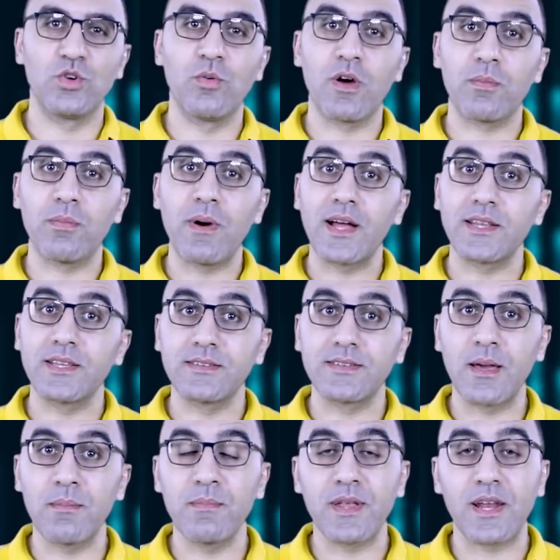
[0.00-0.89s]
يوم 4
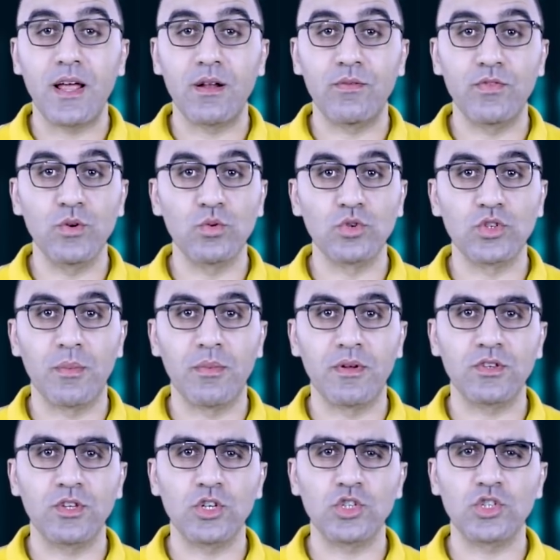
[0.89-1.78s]
ديسمبر
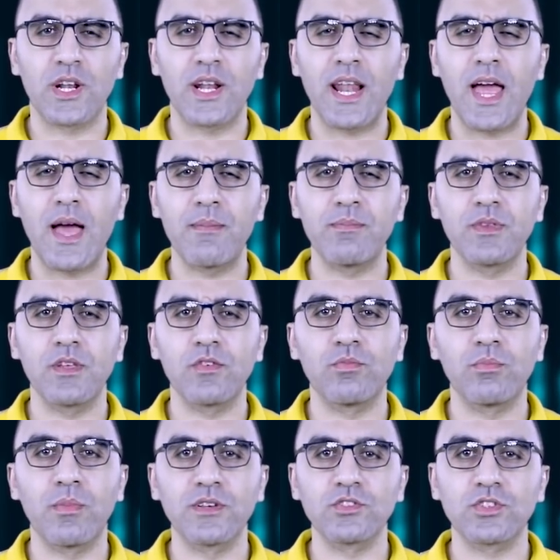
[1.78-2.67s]
2018 الامن
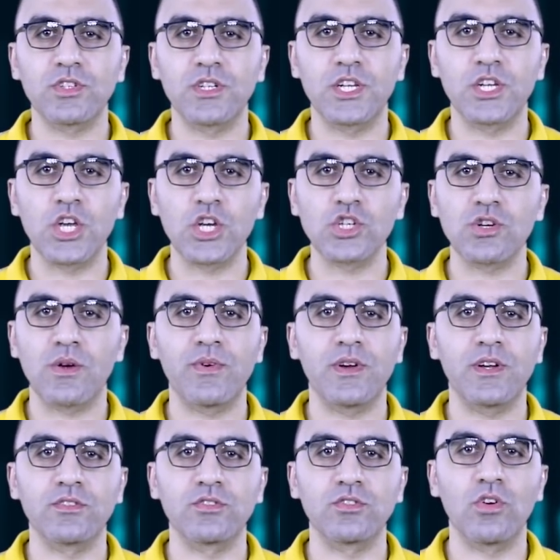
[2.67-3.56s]
في مصر
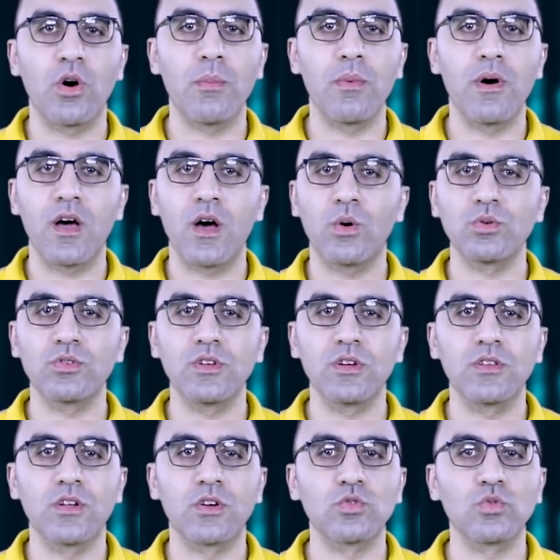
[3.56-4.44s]
كشف عصابه او
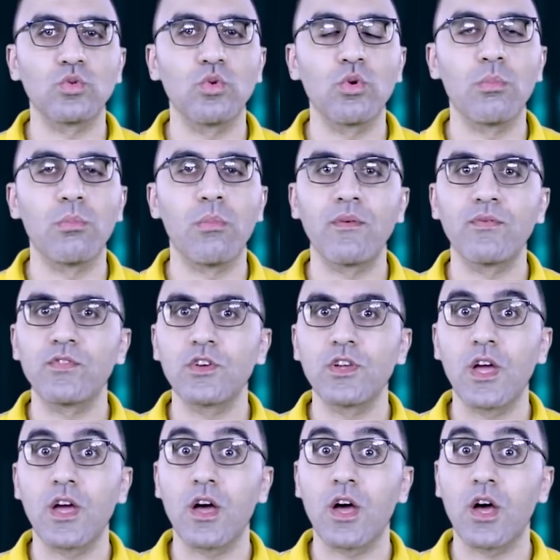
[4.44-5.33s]
تقدر تقول
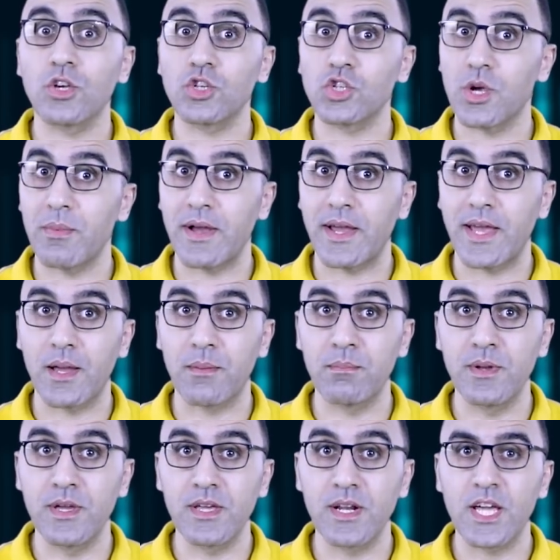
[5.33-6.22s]
مافيا شبكه
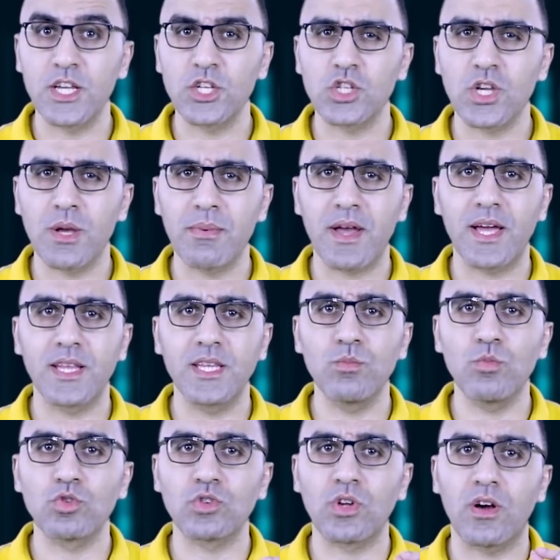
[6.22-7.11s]
كبيره الشبكه
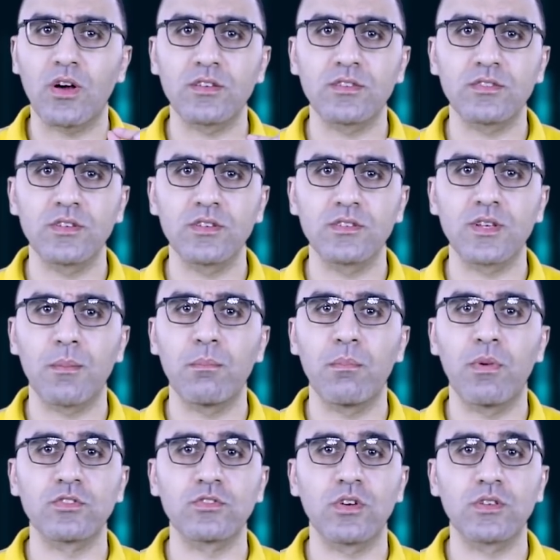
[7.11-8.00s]
دي متخصصه
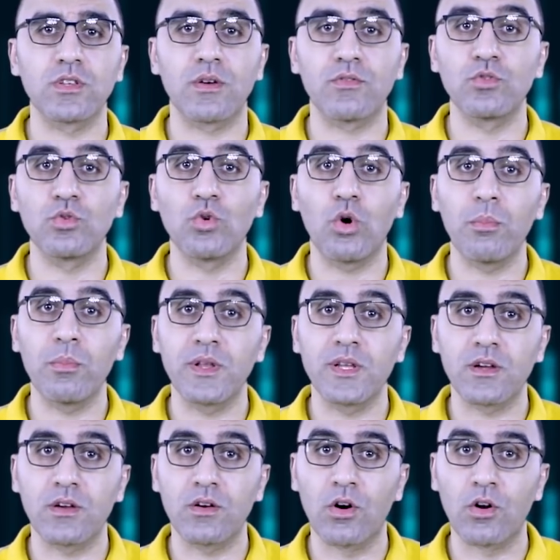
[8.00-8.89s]
ببساطه في نوع
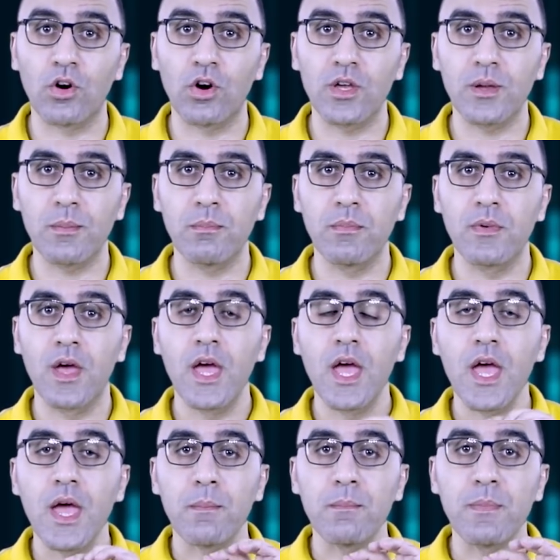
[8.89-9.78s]
من الجرائم
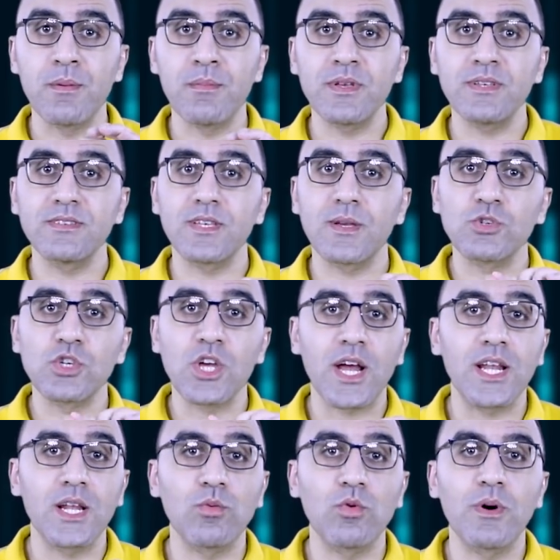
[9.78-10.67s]
بيمس
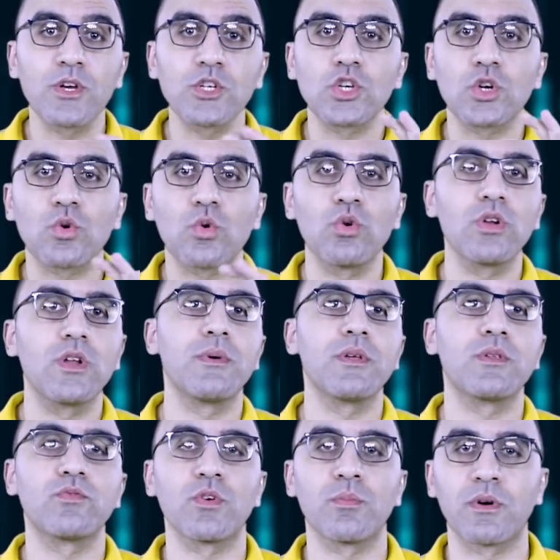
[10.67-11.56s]
بشكل مباشر كل
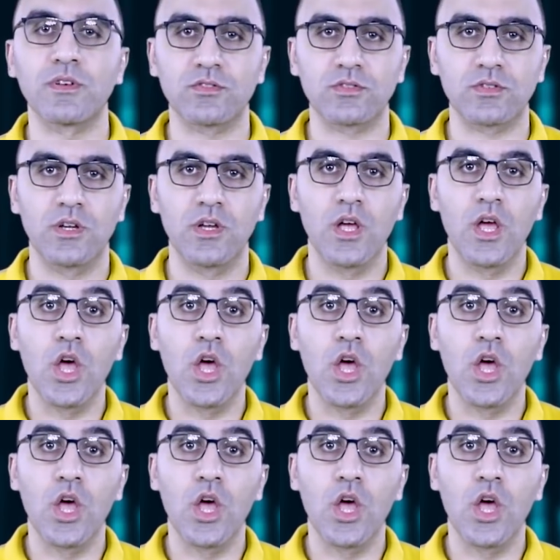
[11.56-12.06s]
بيت في مصر